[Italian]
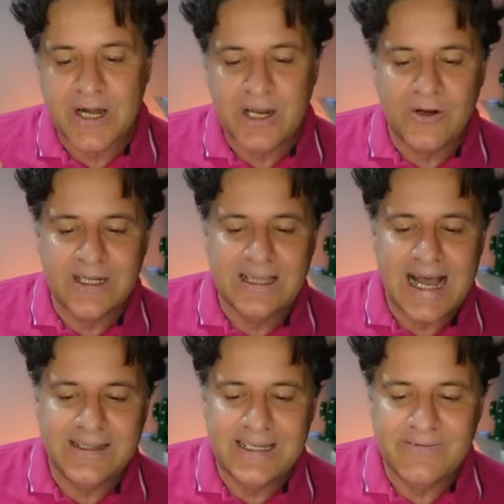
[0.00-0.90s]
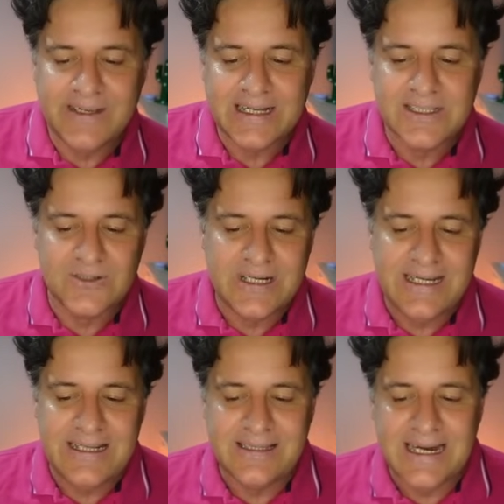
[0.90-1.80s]
priorità di navigazione
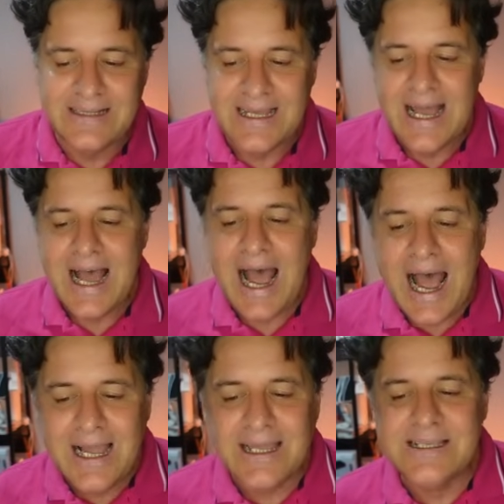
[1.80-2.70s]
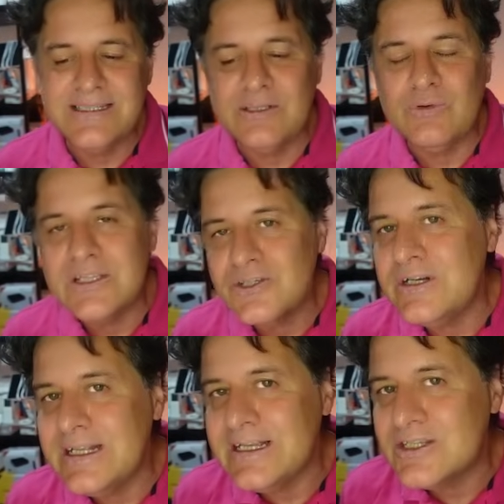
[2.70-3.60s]
in internet anche in
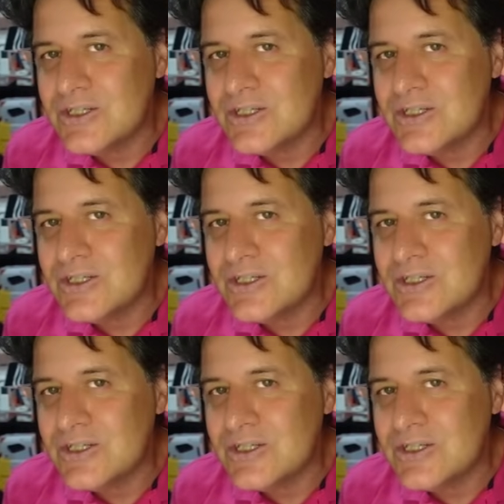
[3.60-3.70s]
situazioni di